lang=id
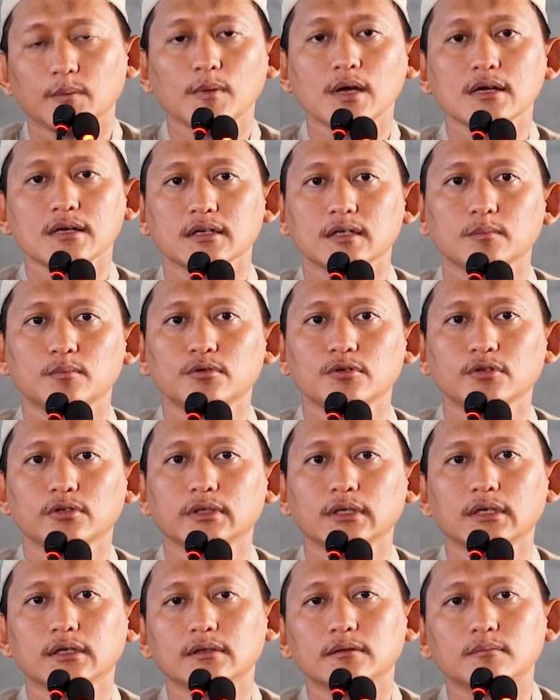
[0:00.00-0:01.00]
Memang
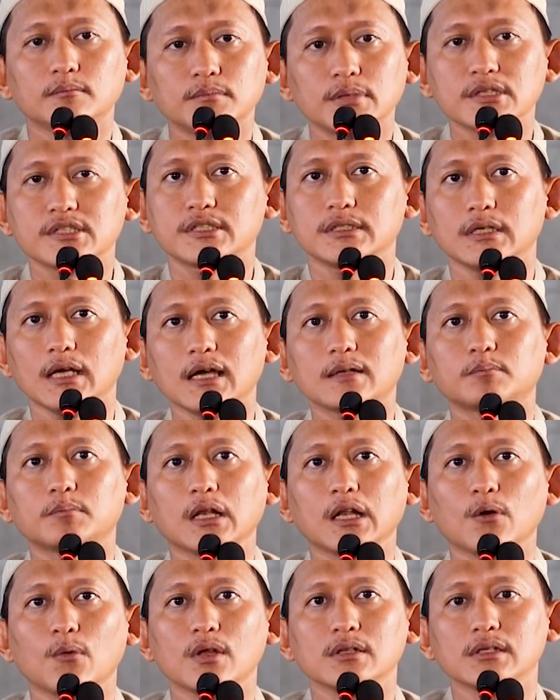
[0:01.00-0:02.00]
ibu ya,
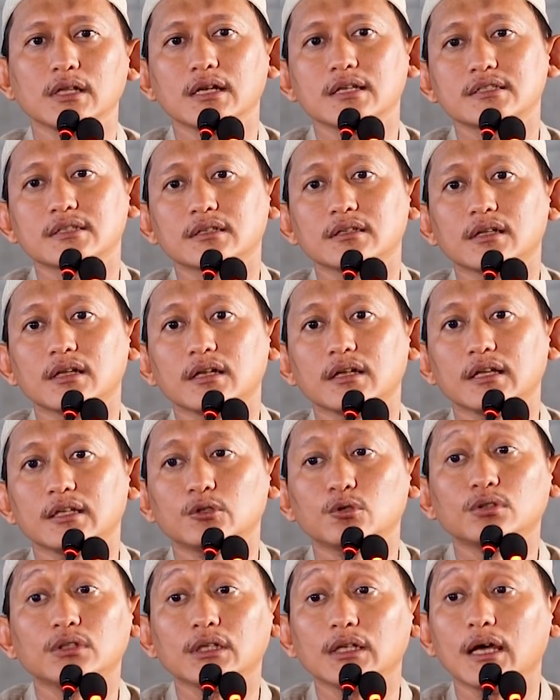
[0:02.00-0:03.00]
berjihad melawan diri sendiri
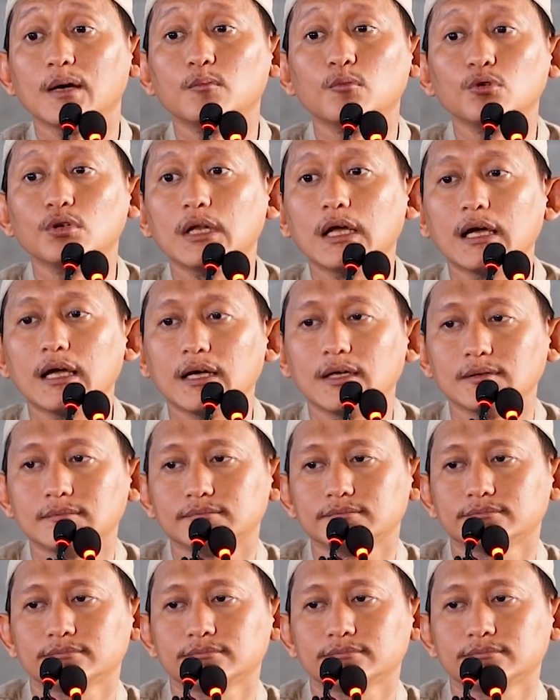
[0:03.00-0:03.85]
itu tidak mudah.